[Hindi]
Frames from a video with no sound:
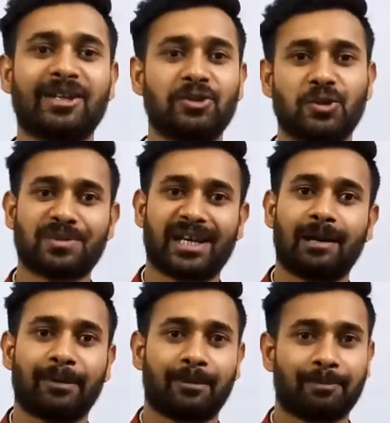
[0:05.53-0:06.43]
के यूट्यूब चैनल
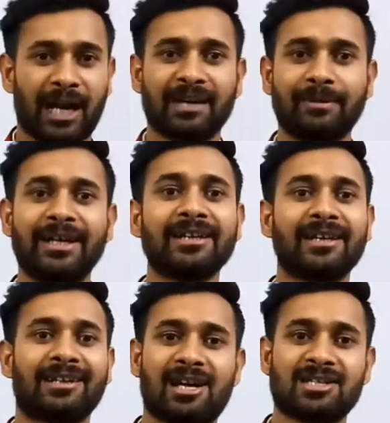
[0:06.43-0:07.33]
पर प्लांट ब्रीडिंग की
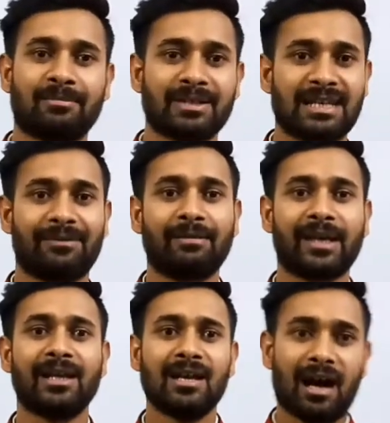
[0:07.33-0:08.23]
क्लास नंबर सेवन में
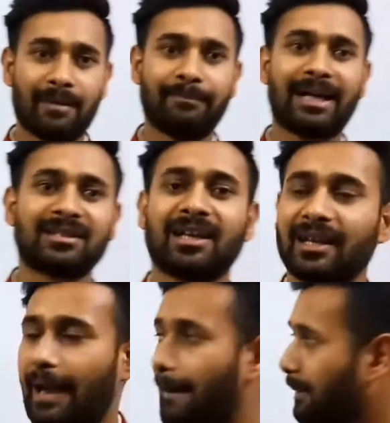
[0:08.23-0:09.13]
हम बात करेंगे
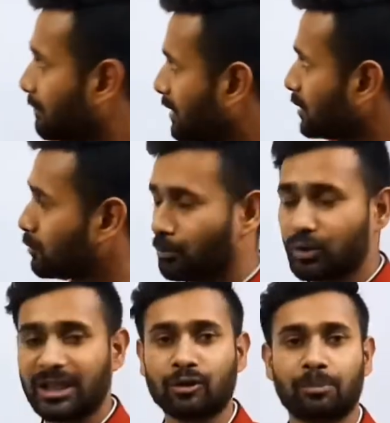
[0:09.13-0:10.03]
यहाँ पर हमारा
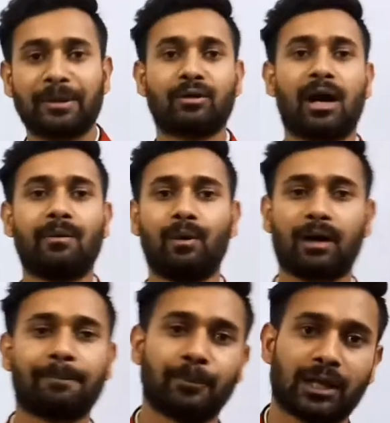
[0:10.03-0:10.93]
मुख्य टॉपिक होगा वो
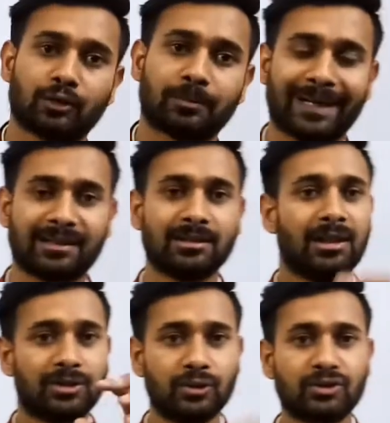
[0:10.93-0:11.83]
होगा पुनर्उत्पादन
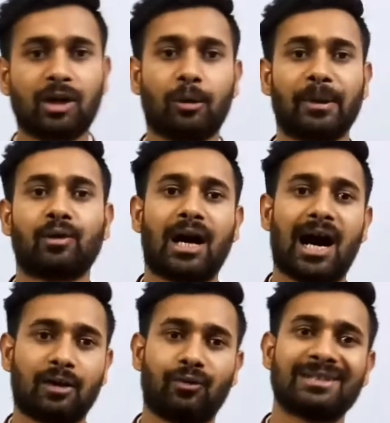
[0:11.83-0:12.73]
दूसरा टॉपिक होगा
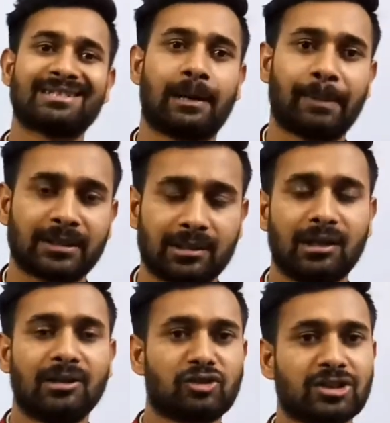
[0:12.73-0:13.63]
अनुवांशिक अपर्धन
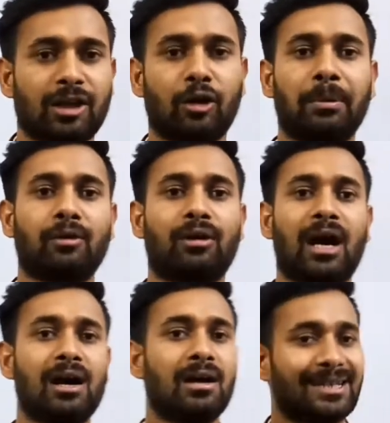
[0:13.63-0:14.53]
तीसरा टॉपिक होगा
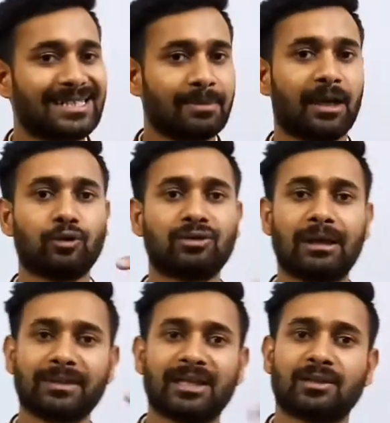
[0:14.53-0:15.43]
इसमें
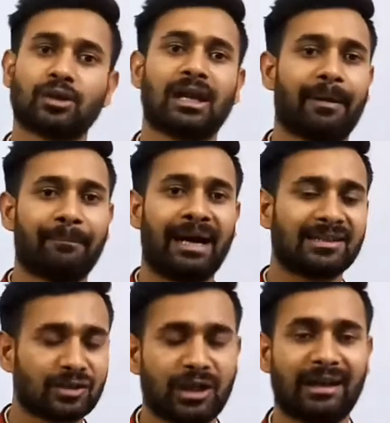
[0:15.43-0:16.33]
उद्गम केंद्रों की हम
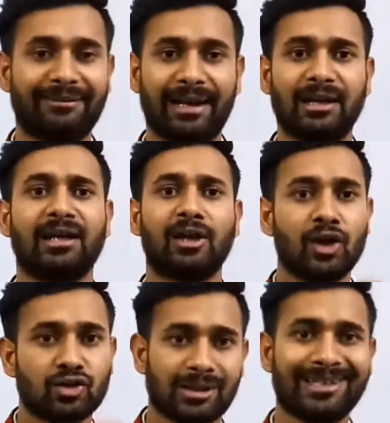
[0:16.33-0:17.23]
बात करने वाले
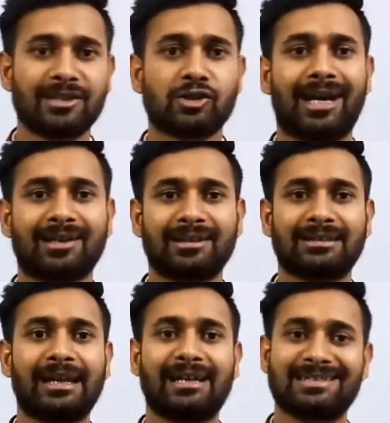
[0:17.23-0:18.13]
हैं चलिए स्टार्ट
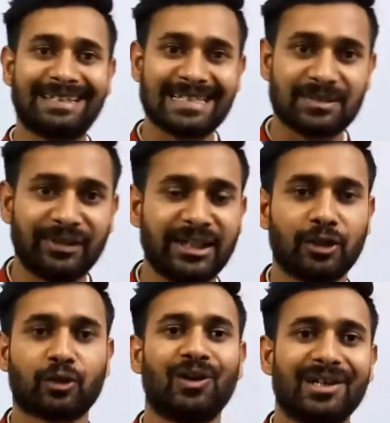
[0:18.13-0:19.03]
करते हैं आज की इस वीडियो
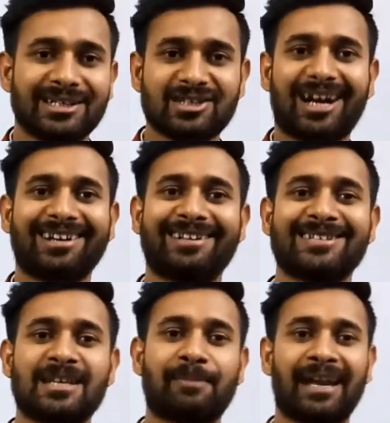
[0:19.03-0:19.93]
को स्टार्ट करने
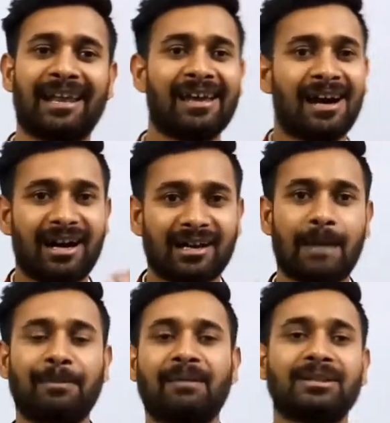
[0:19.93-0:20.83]
से पहले अगर
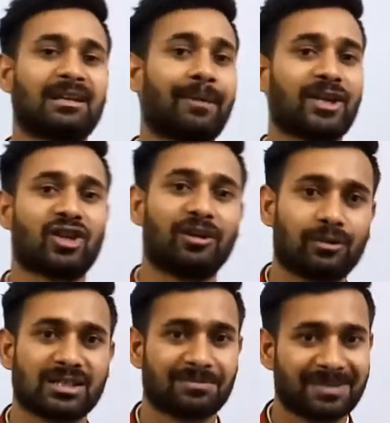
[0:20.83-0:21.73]
आपने अभी तक हमारे चैनल
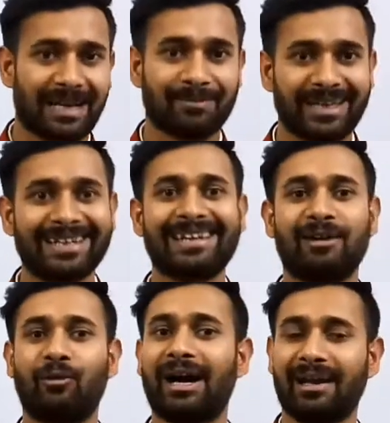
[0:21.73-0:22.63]
को सब्सक्राइब नहीं किया
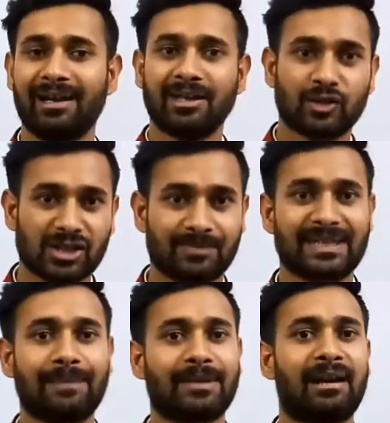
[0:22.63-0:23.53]
हुआ है तो
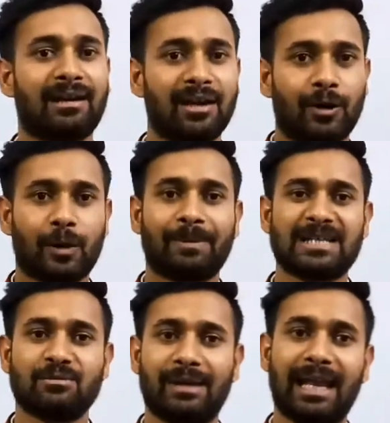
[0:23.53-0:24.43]
सब्सक्राइब कर ले और
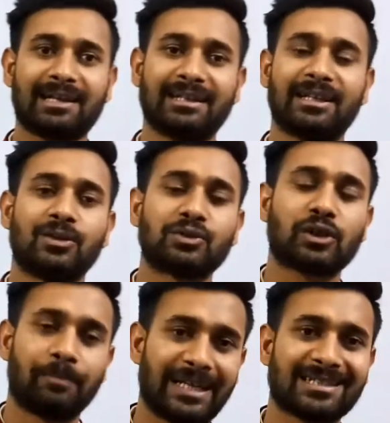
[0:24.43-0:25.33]
पास में बेलाइकन है
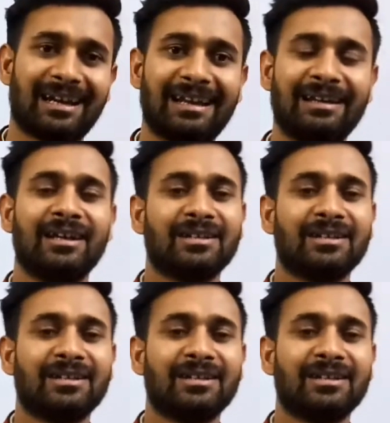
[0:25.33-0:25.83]
उसको प्रेस कर ले